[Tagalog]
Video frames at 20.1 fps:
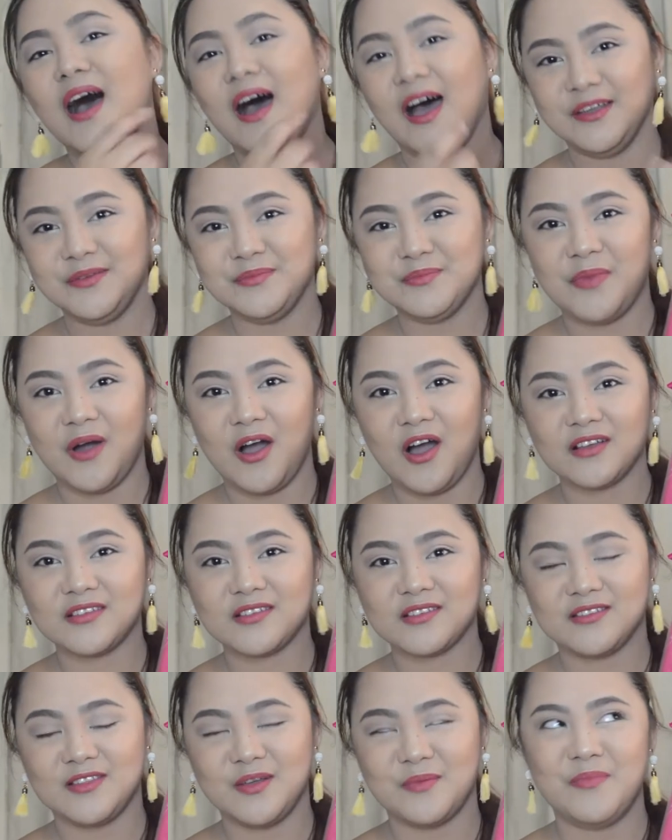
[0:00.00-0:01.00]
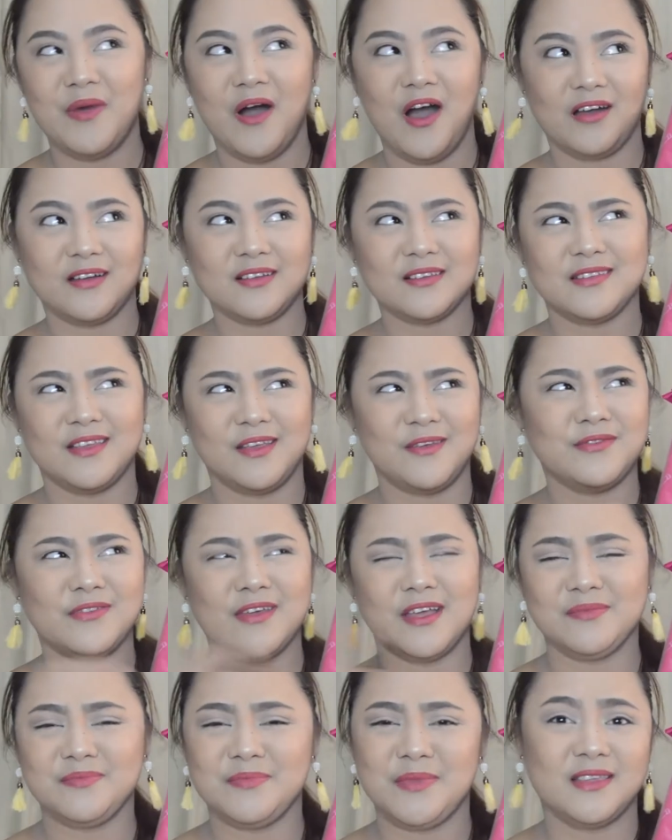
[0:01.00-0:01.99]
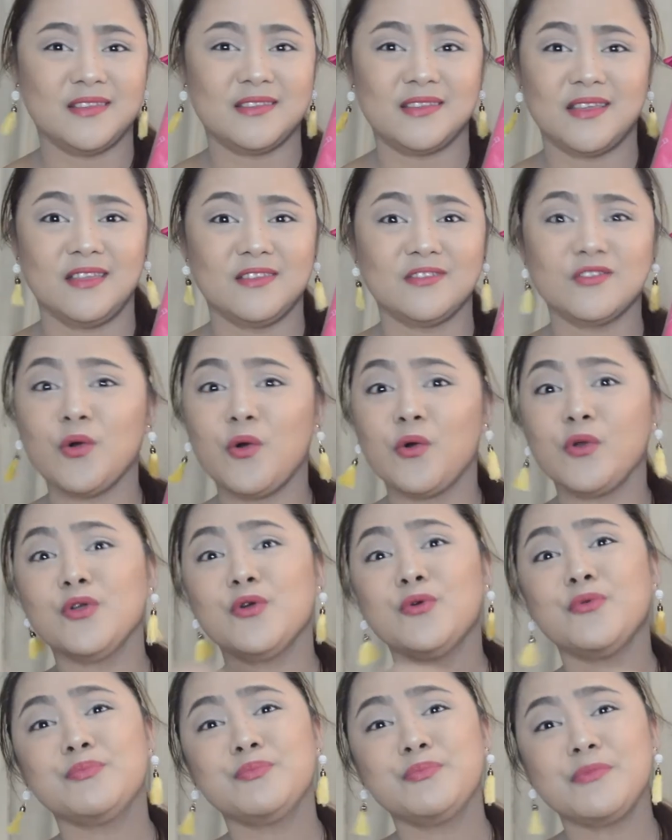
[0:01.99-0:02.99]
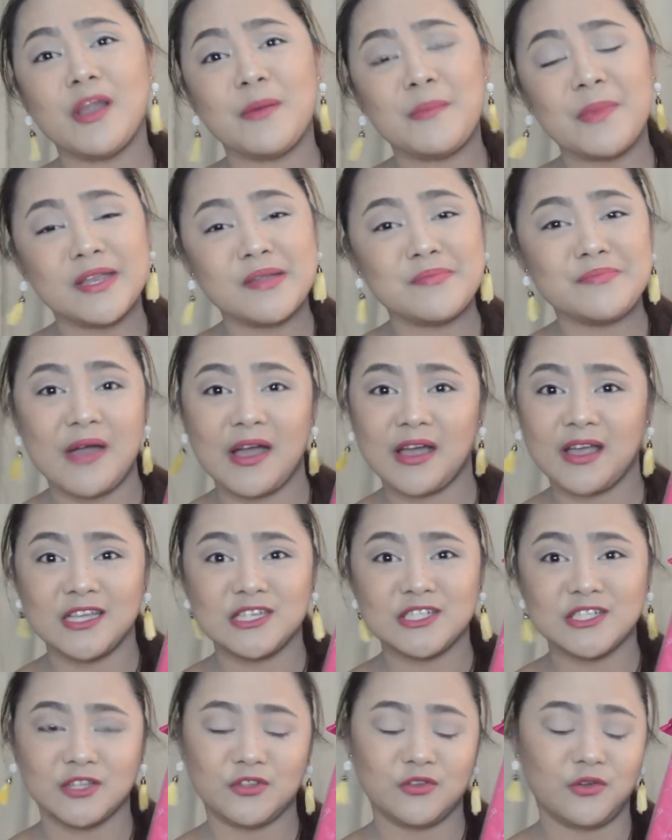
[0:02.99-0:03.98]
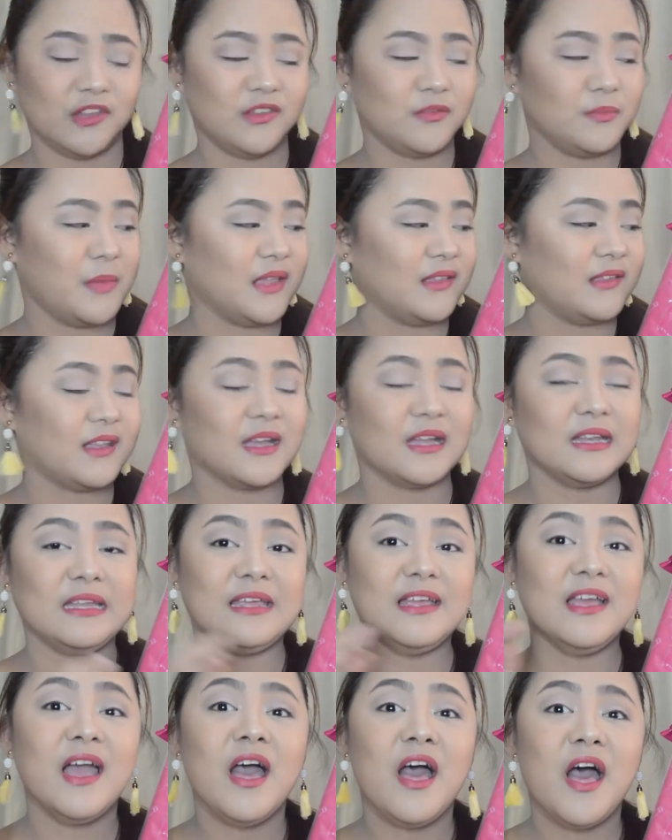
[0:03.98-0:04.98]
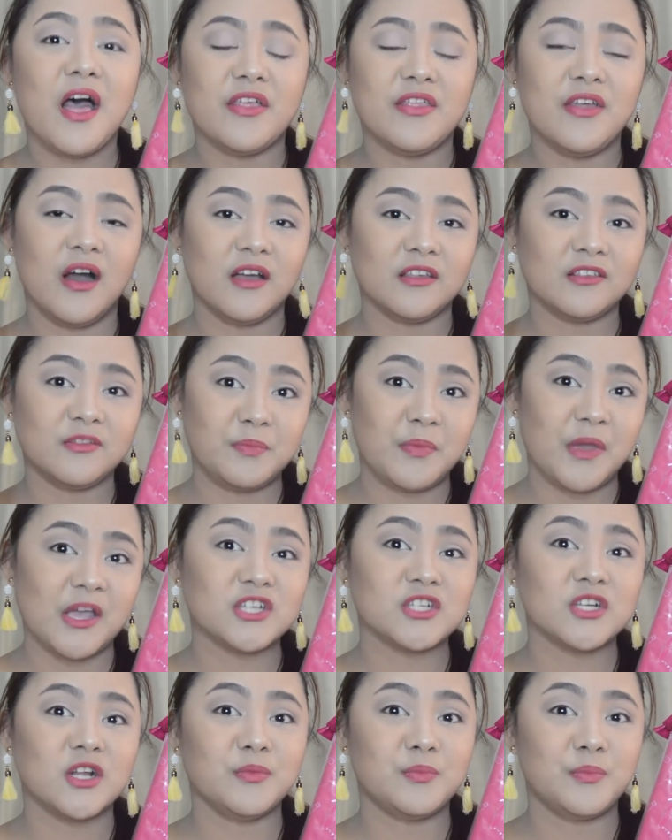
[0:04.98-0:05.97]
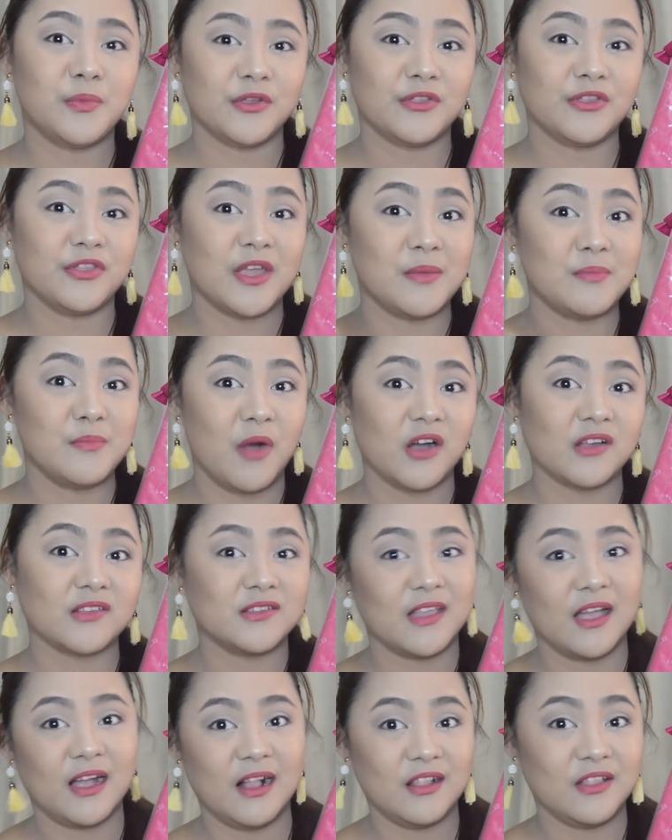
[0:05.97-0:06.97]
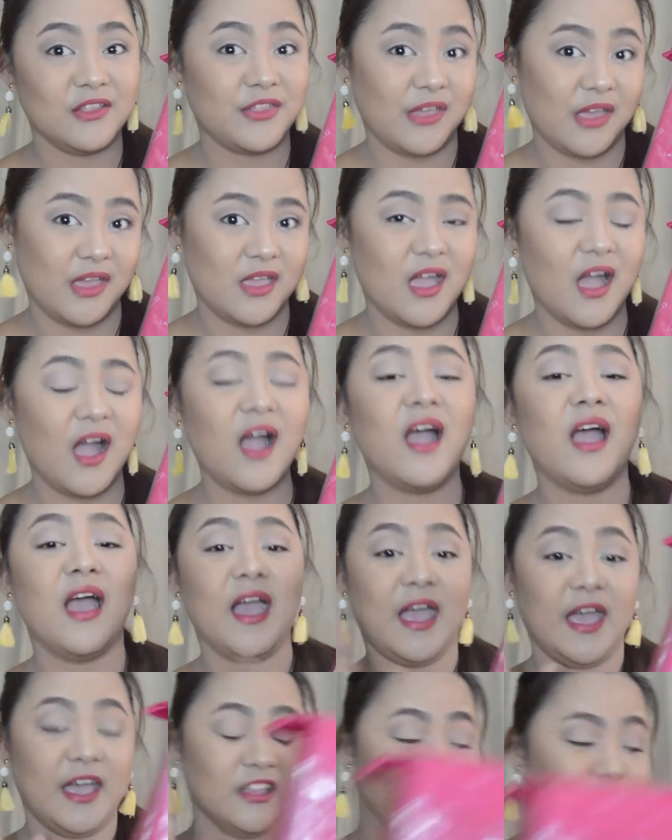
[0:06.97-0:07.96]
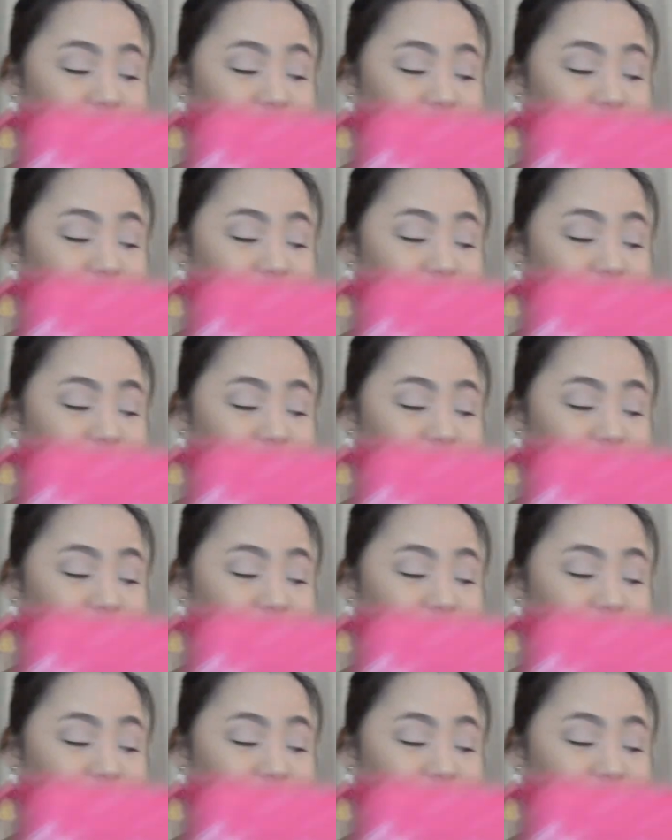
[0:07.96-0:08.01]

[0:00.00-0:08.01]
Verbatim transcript: unbox the box, if that makes sense. So, yung laman ng package na to is basically the special birthday box ng Althea. And